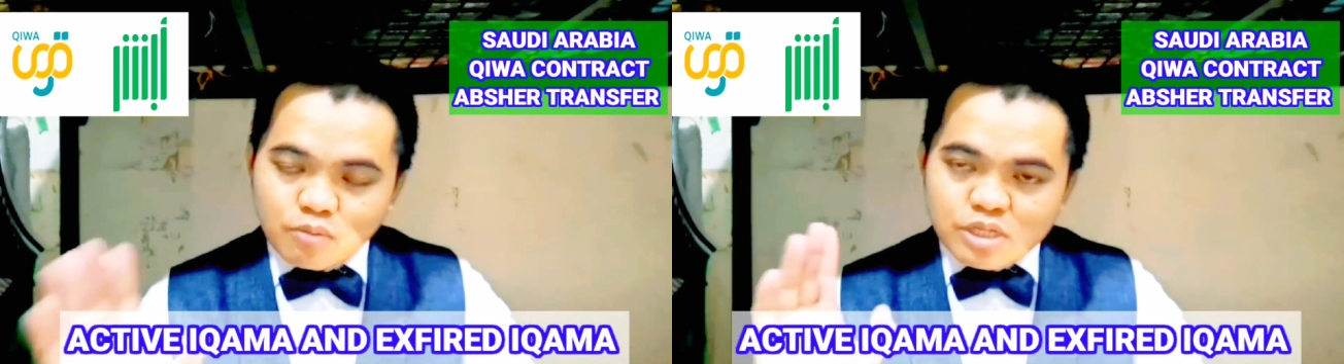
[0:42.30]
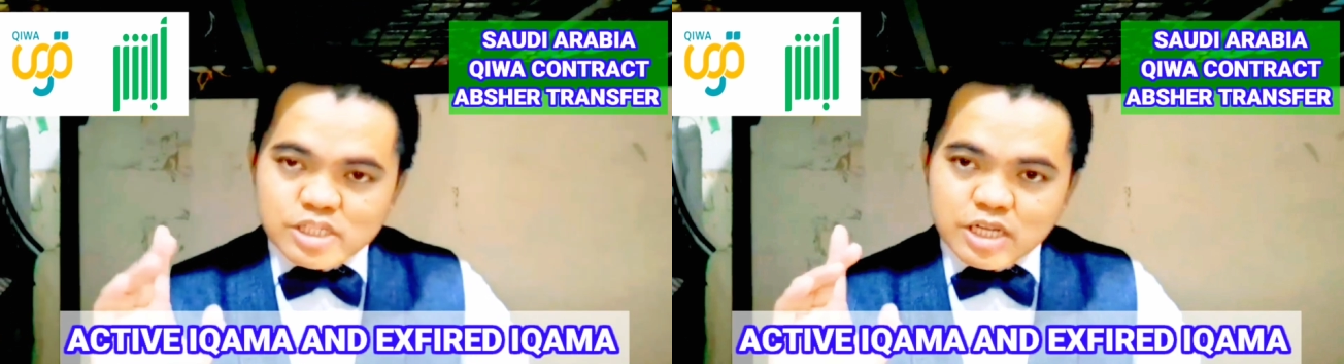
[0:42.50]

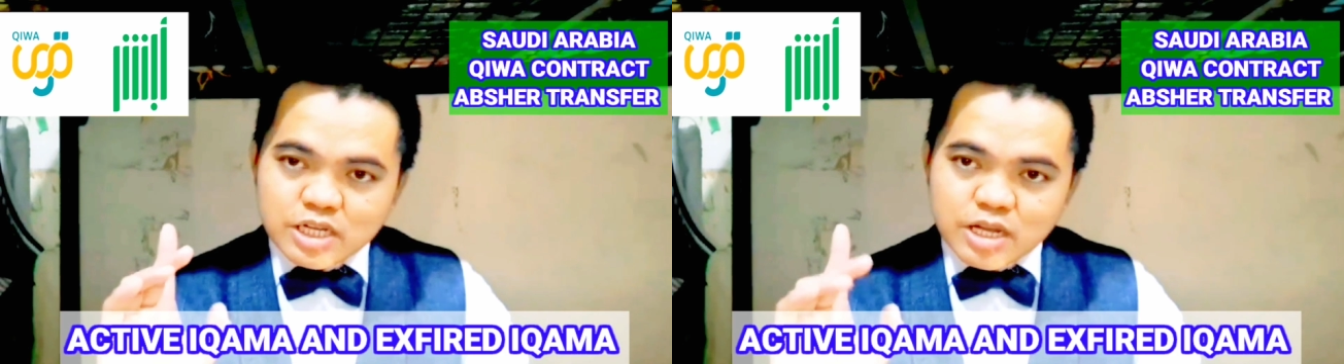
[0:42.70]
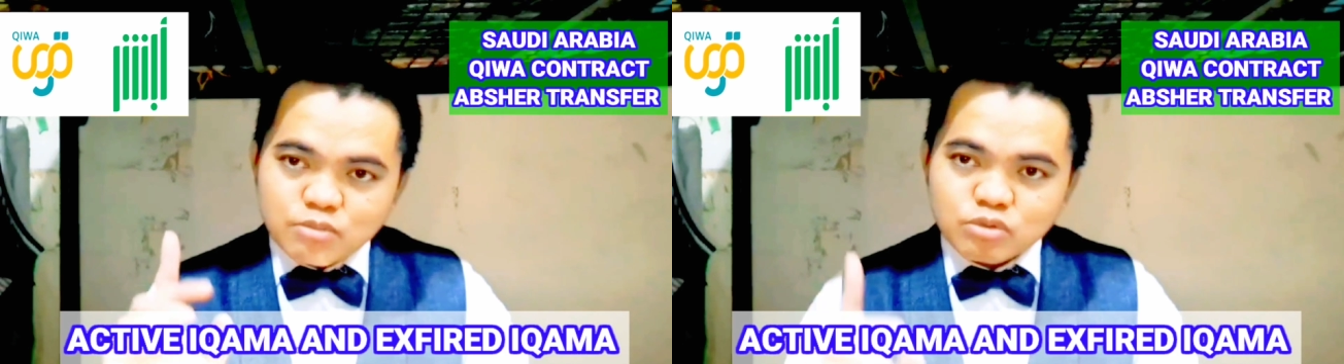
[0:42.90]
once na
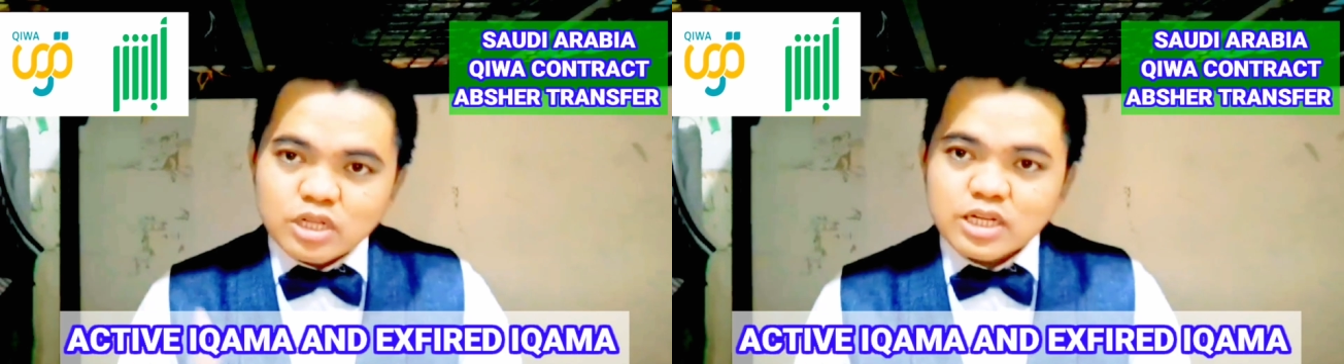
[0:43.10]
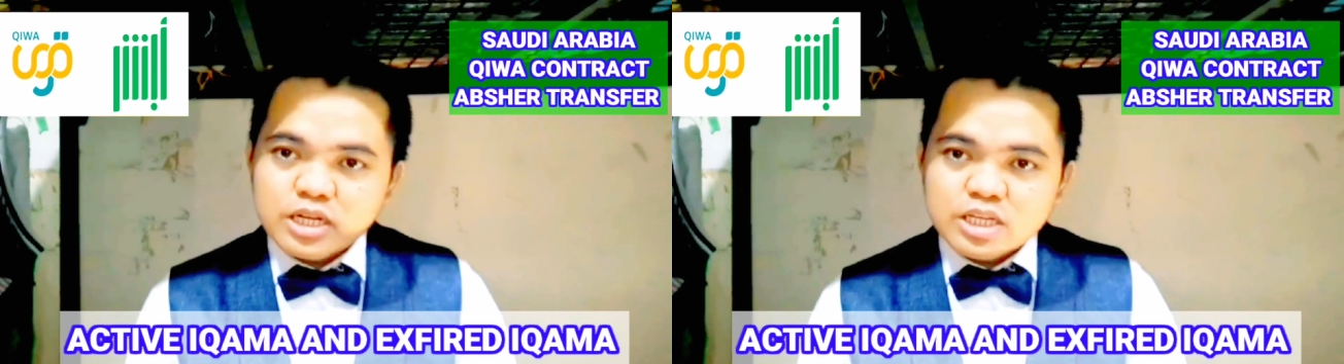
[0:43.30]

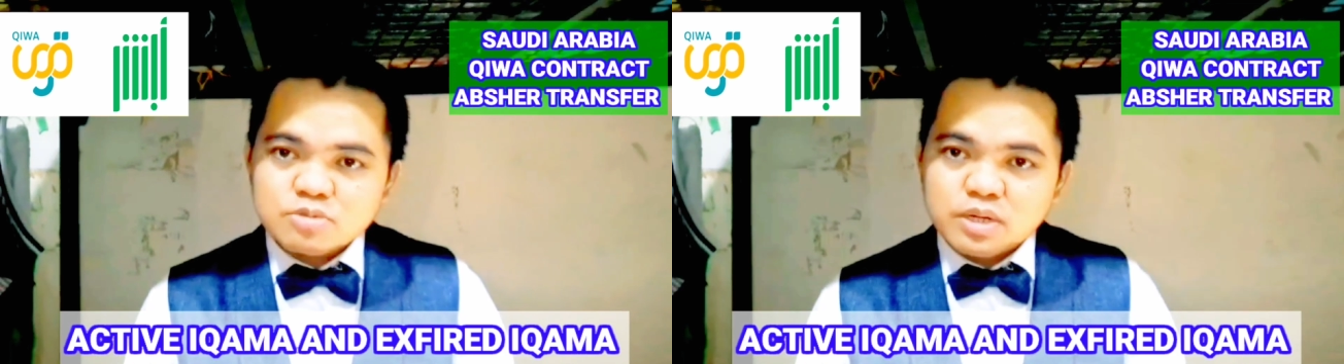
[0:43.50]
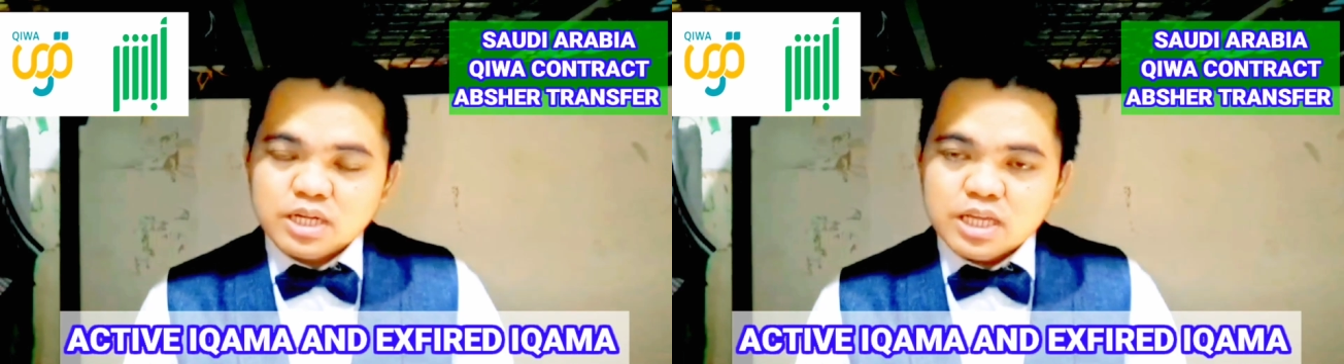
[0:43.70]
naabutan ka ng
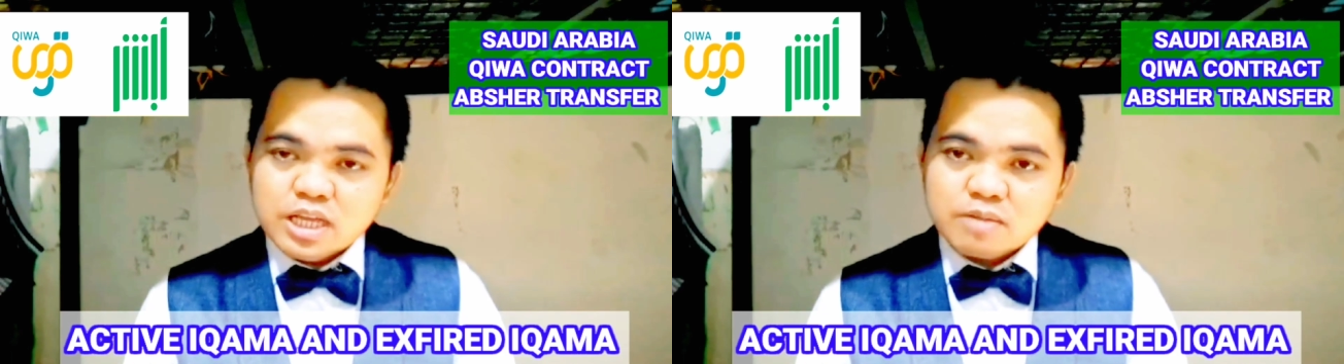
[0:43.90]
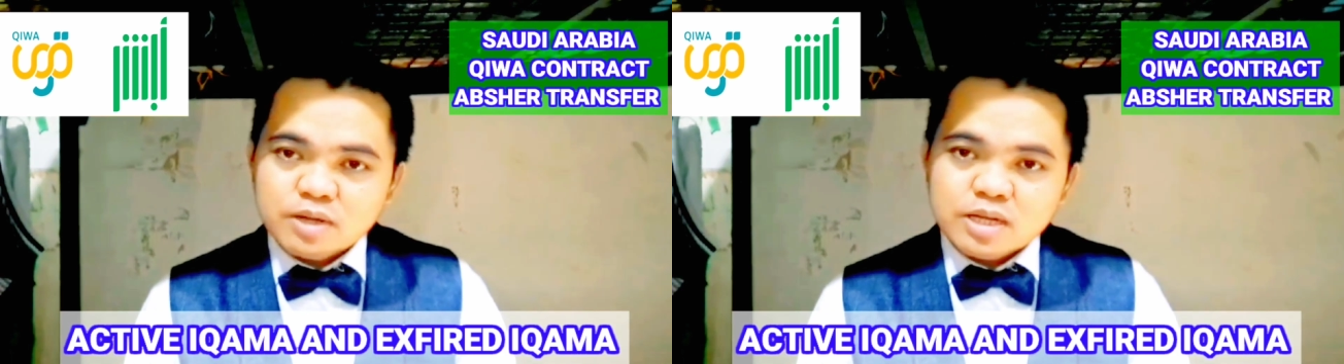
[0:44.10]
expired ng
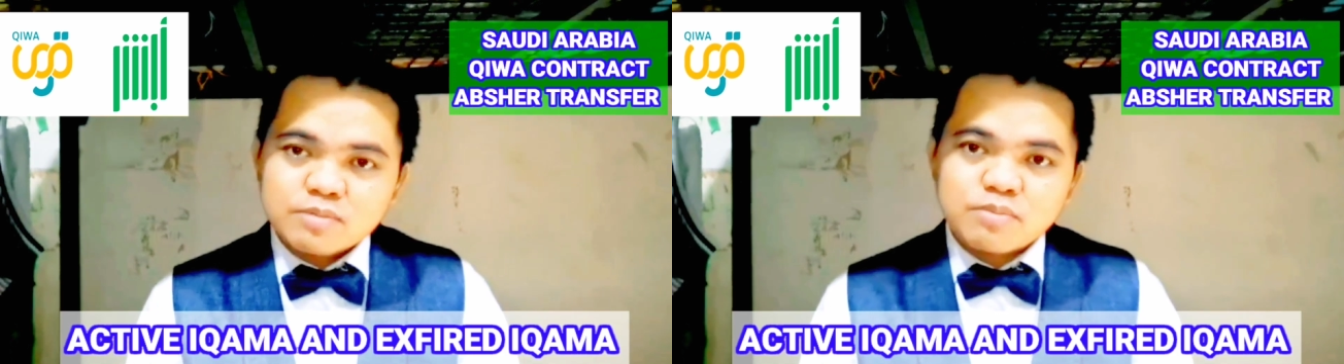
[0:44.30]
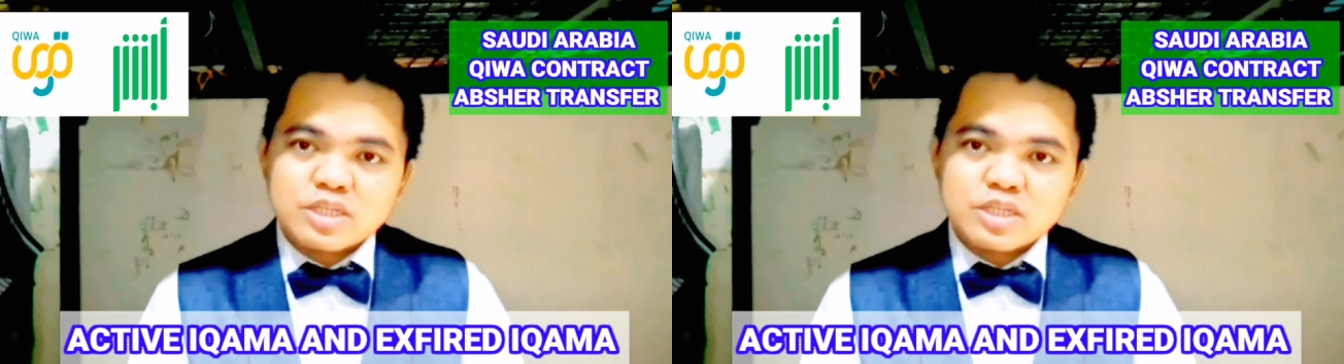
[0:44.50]
ikama,